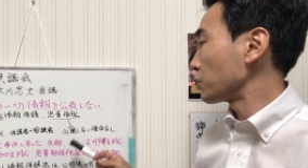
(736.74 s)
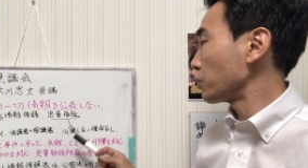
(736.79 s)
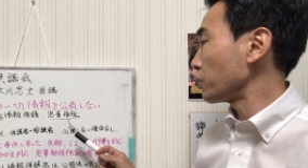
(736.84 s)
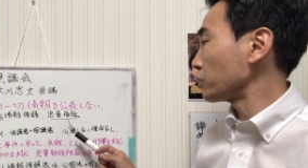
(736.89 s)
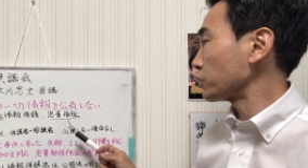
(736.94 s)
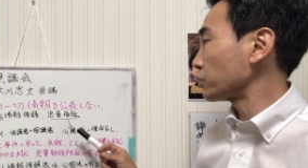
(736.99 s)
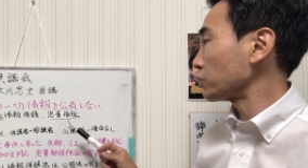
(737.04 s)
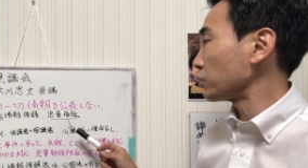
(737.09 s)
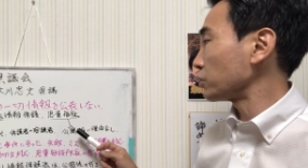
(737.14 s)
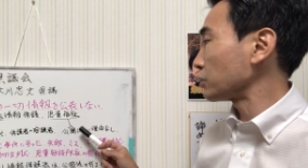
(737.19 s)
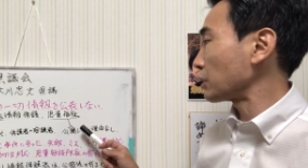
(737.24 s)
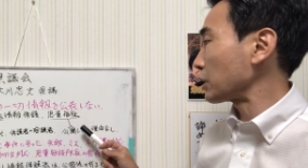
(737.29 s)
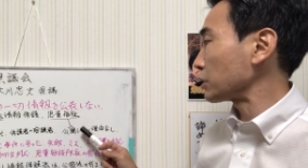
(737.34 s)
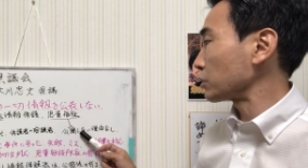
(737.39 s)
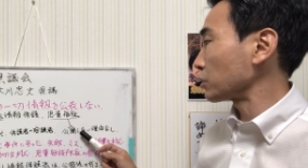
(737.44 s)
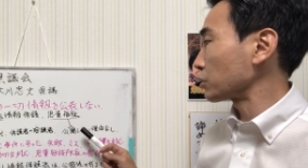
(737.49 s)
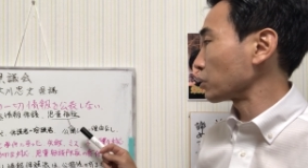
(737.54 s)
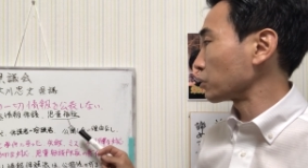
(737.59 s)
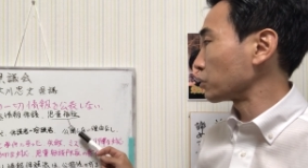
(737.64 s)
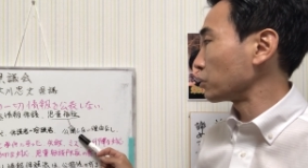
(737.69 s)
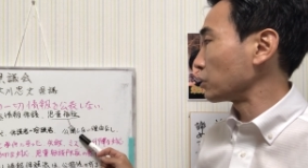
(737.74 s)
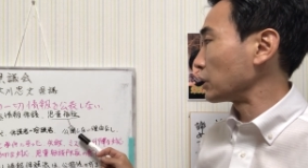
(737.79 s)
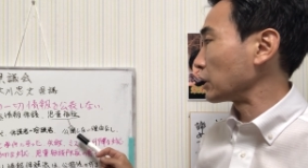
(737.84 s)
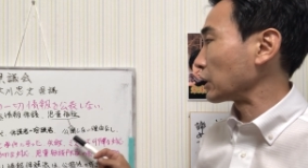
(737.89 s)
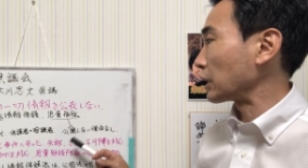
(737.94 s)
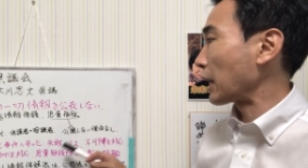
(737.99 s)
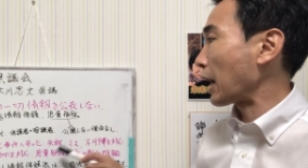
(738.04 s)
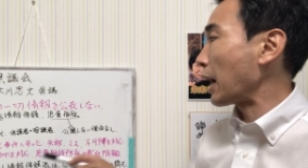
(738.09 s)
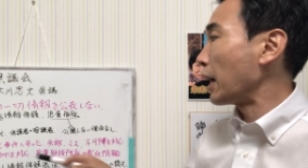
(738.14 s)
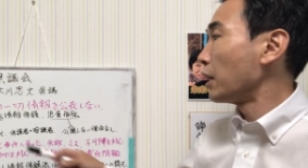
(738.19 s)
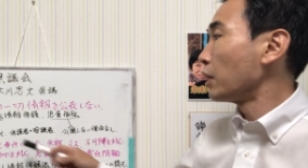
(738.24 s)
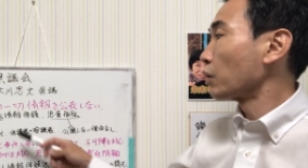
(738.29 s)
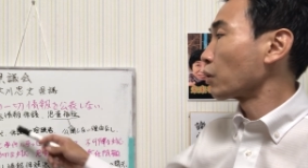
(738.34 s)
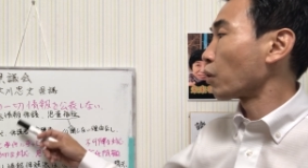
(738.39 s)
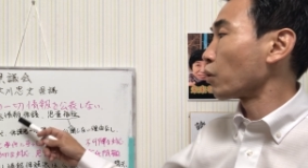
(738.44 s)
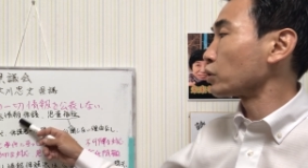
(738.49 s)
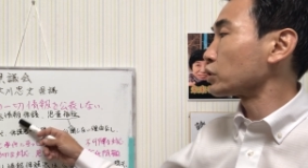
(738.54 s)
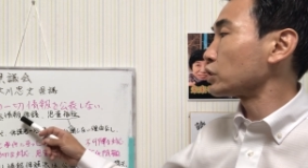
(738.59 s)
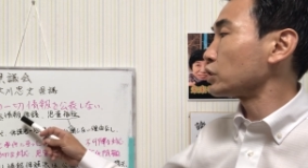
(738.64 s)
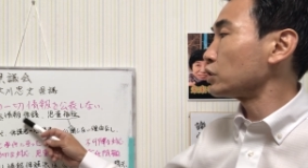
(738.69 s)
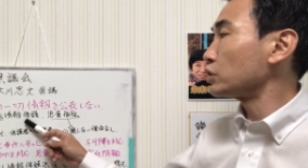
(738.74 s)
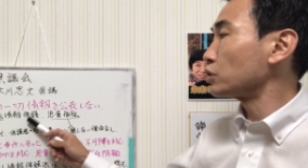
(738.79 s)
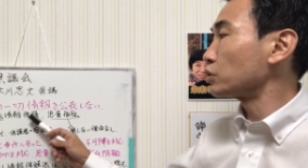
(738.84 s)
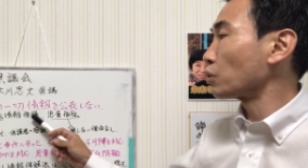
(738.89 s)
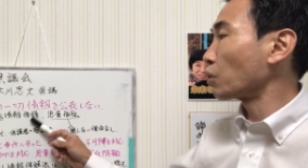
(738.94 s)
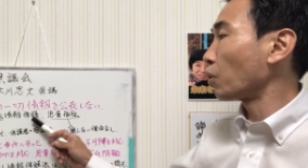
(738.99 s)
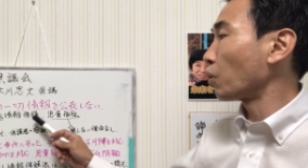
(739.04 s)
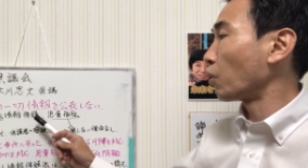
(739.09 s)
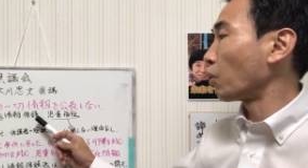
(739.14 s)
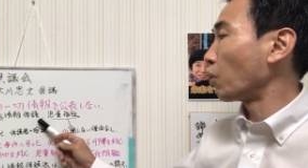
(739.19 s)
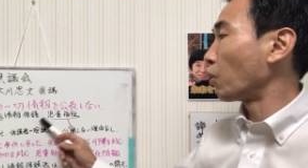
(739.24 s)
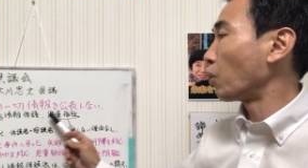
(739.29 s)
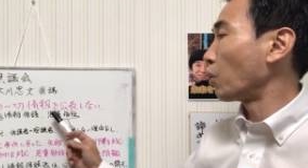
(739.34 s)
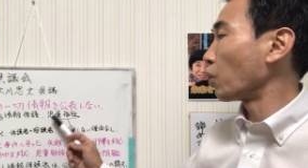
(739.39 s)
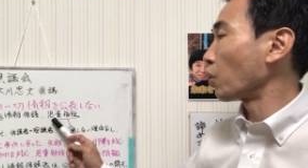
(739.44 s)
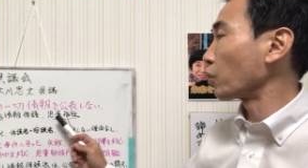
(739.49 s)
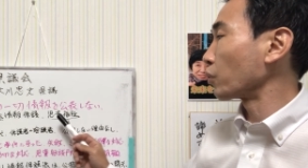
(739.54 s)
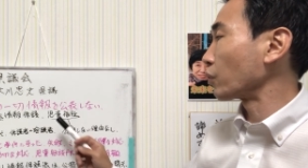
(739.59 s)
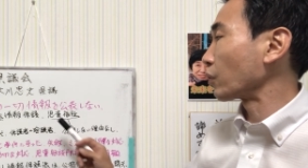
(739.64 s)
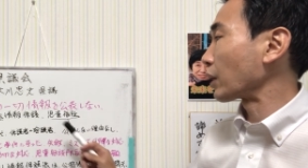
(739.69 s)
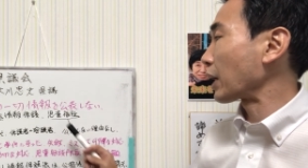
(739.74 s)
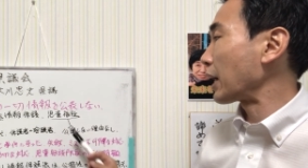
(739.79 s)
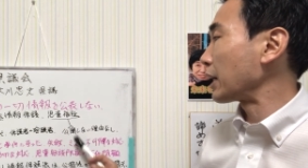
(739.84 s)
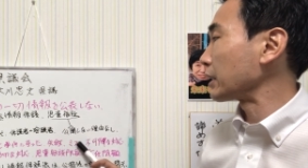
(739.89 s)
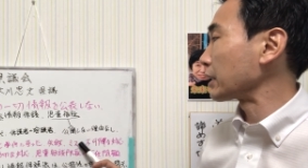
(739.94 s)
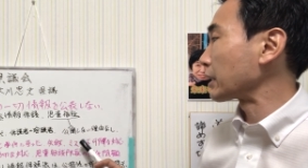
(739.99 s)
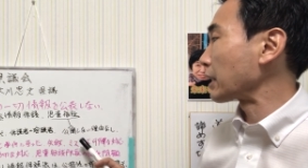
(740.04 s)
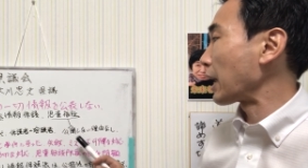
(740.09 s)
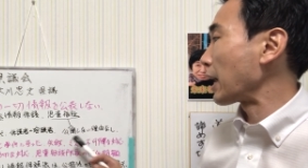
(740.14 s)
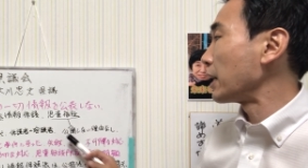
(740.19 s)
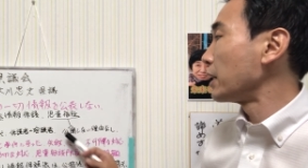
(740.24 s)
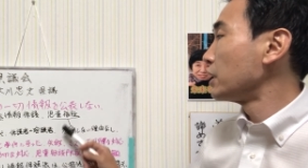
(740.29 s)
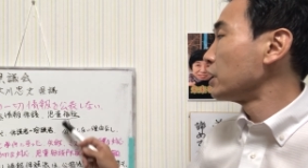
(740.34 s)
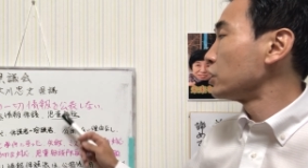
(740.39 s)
童相談所職員が個人情報保護の観点